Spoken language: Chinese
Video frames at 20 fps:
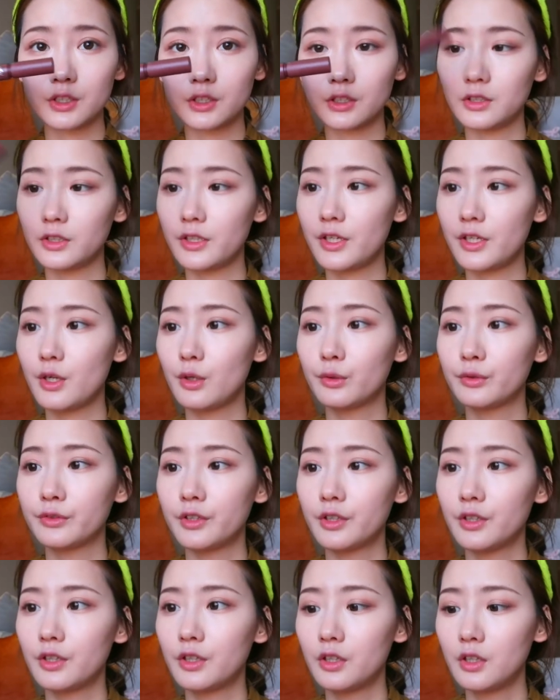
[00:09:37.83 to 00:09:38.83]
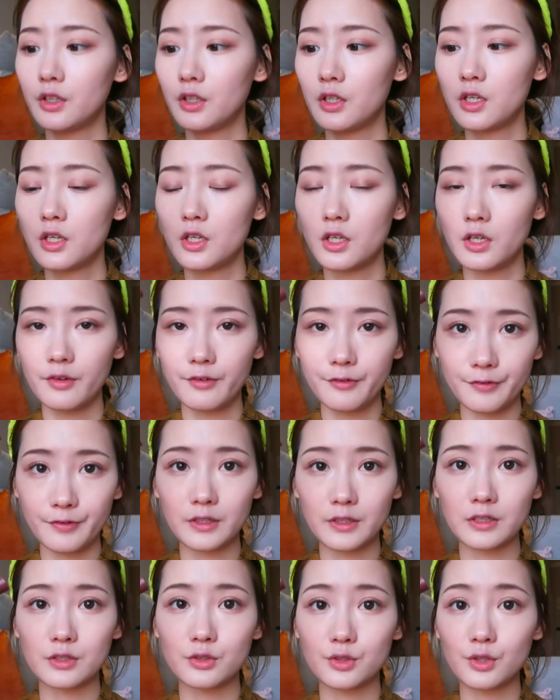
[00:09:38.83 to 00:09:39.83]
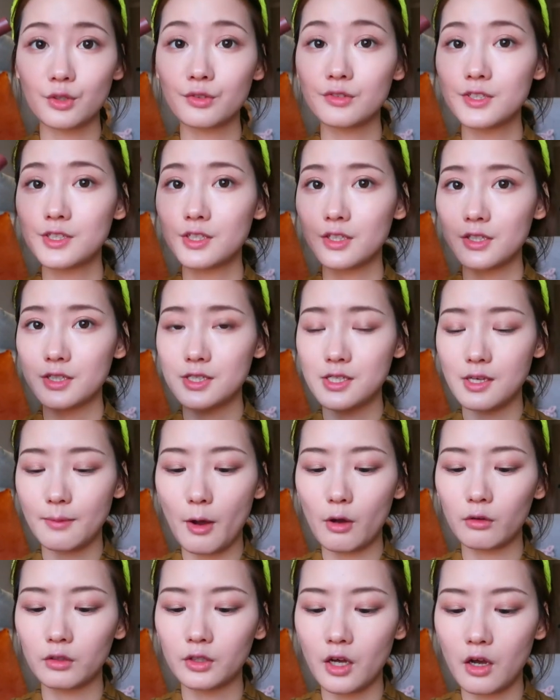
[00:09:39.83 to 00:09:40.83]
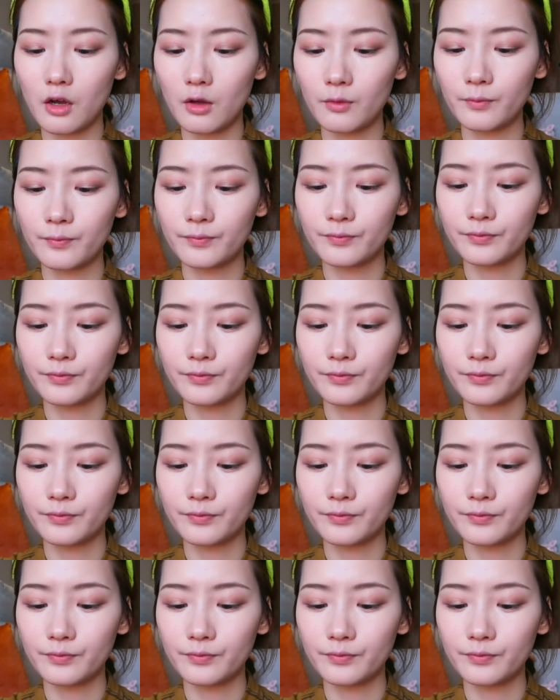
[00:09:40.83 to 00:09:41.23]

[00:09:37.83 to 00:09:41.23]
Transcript: Clio 的粉棕色睫毛膏，